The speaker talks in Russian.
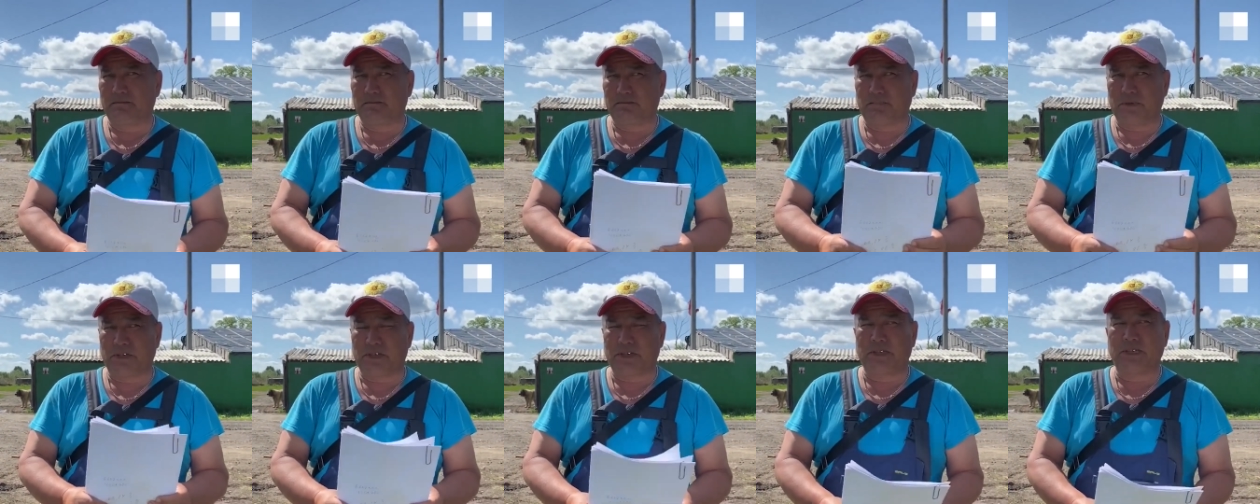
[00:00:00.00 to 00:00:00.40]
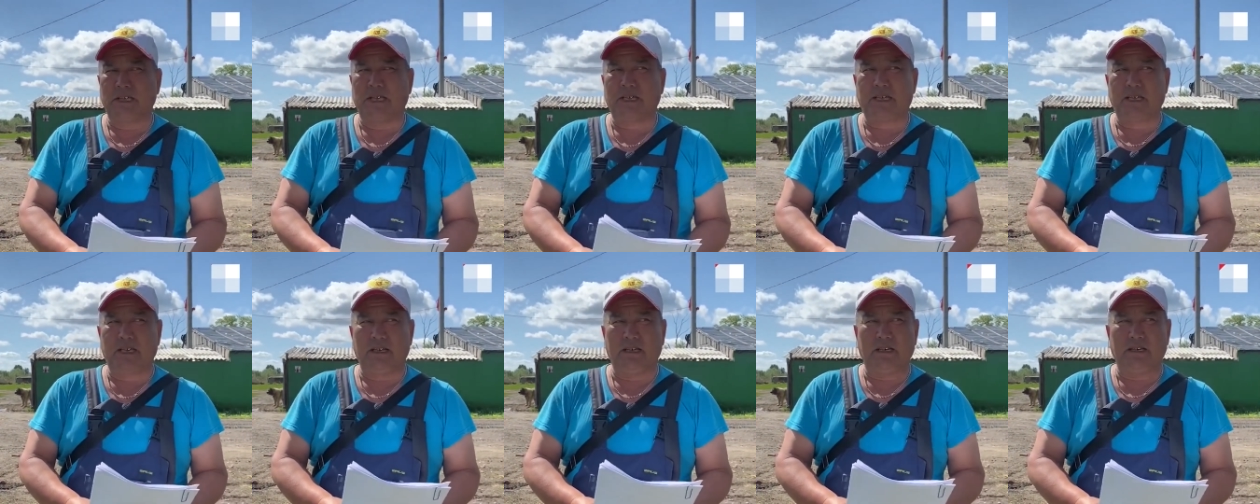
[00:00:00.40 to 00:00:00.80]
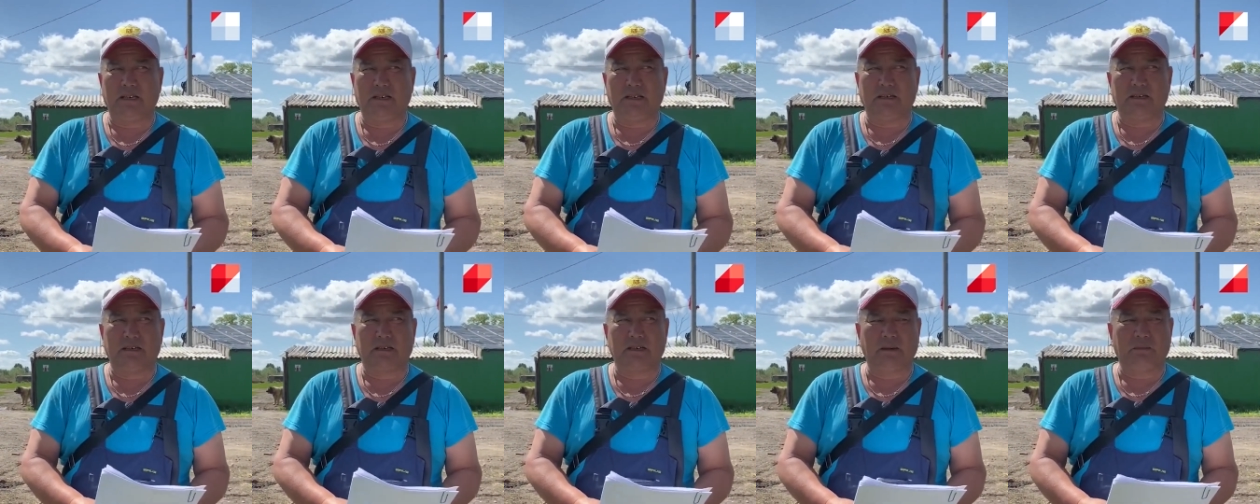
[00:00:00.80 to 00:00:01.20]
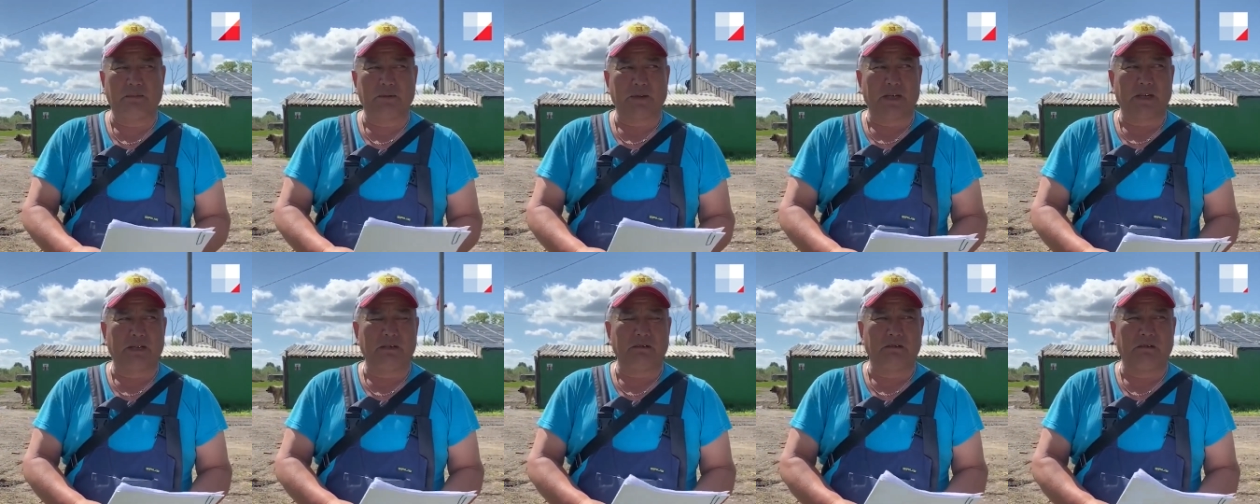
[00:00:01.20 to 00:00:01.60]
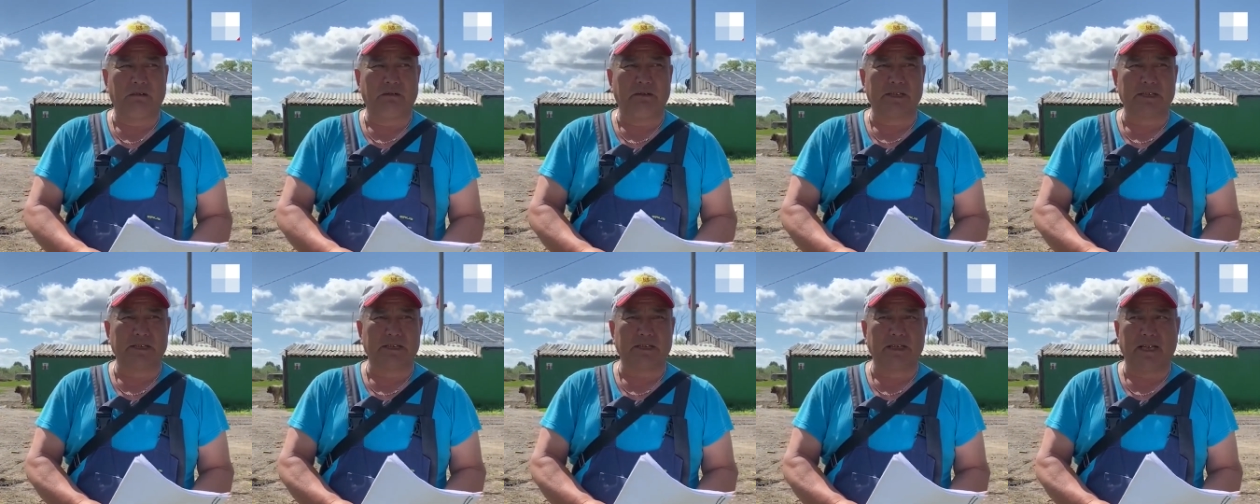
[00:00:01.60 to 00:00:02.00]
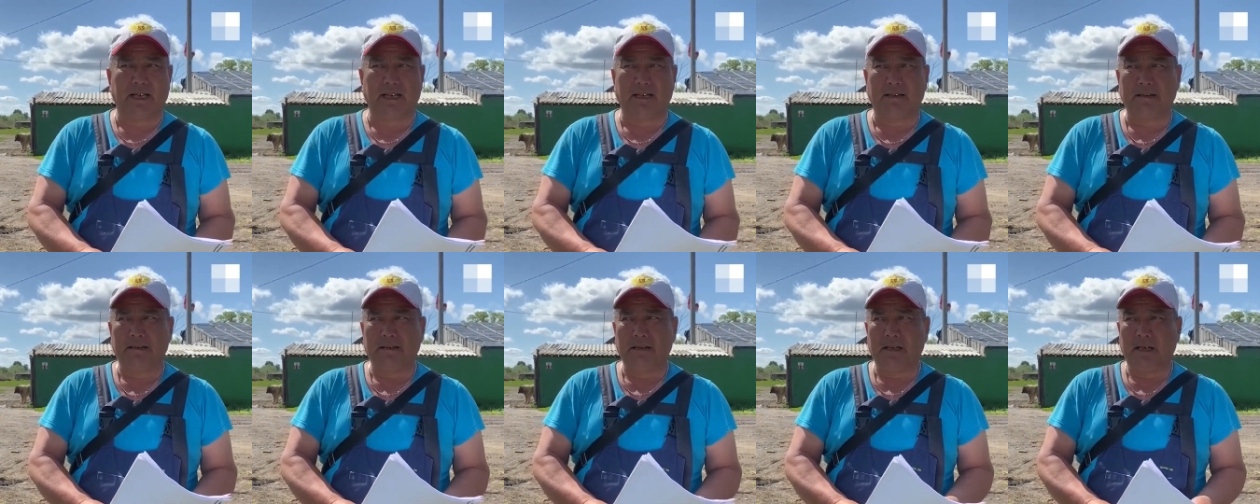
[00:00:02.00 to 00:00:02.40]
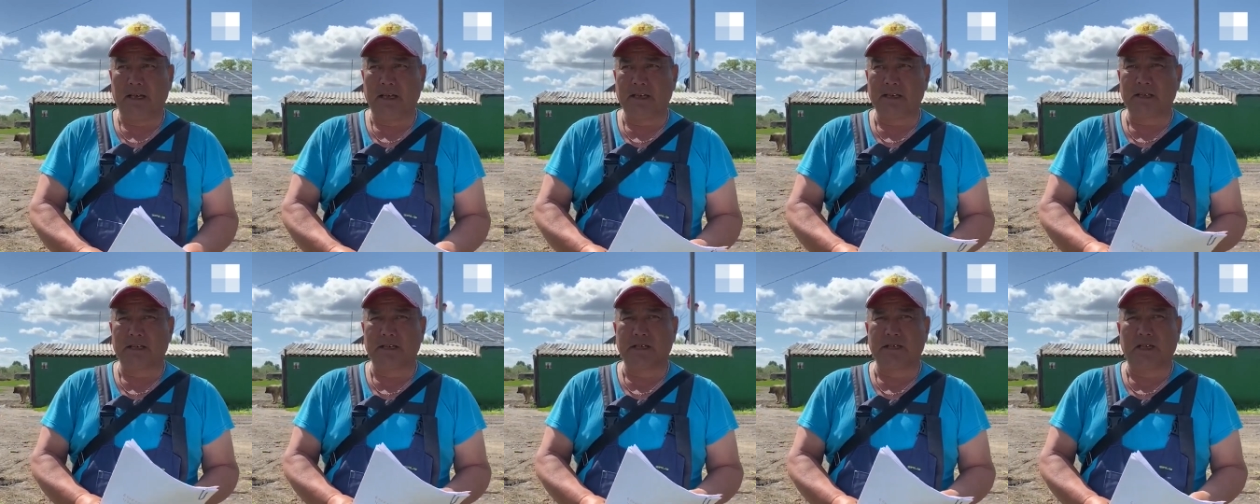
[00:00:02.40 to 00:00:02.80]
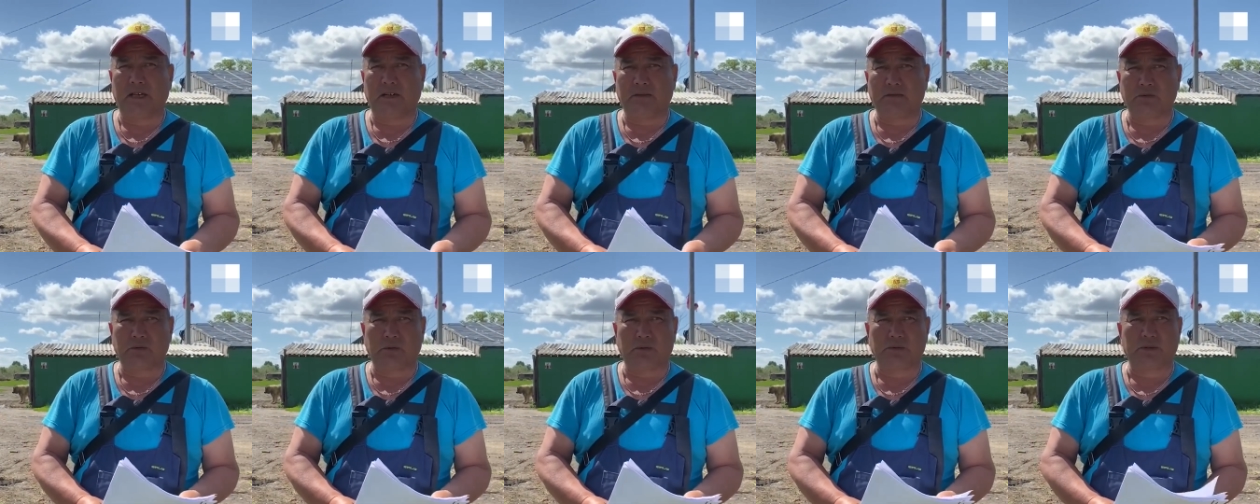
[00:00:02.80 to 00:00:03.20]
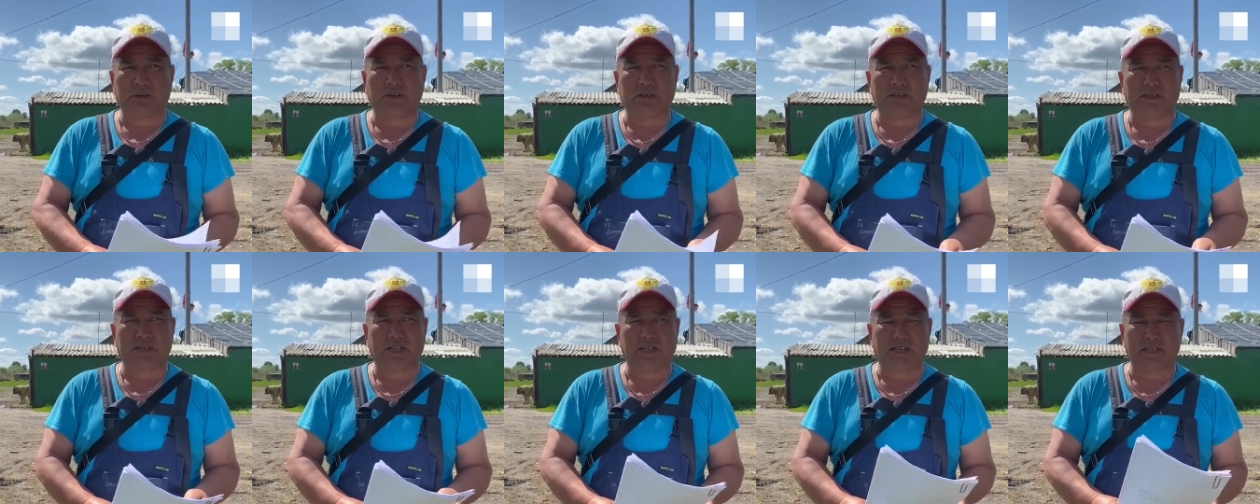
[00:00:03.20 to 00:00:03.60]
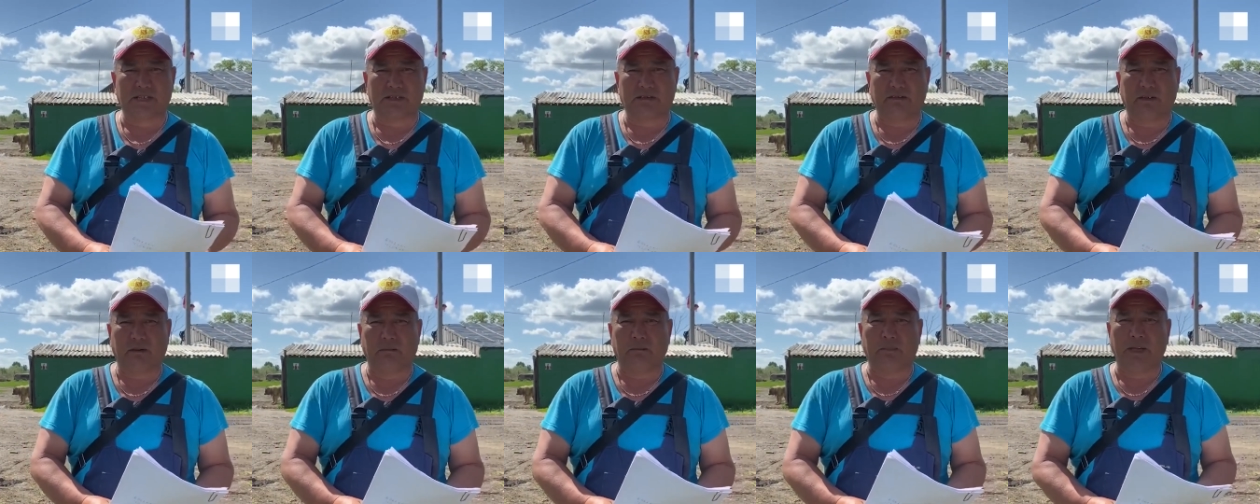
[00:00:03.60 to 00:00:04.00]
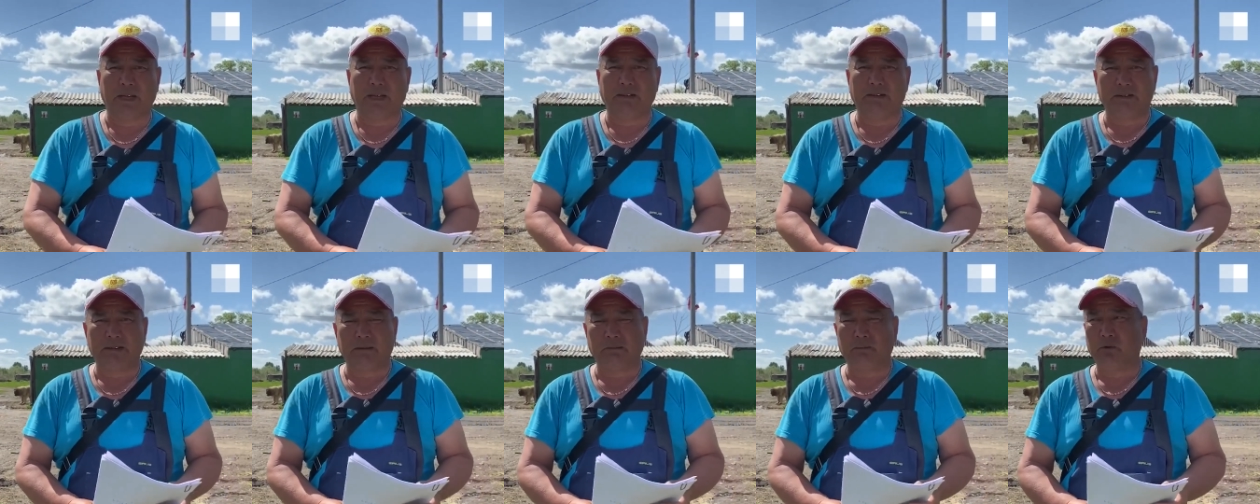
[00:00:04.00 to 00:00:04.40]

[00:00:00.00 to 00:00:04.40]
председатель кооператива «Весна», изыскав собственные средства, половина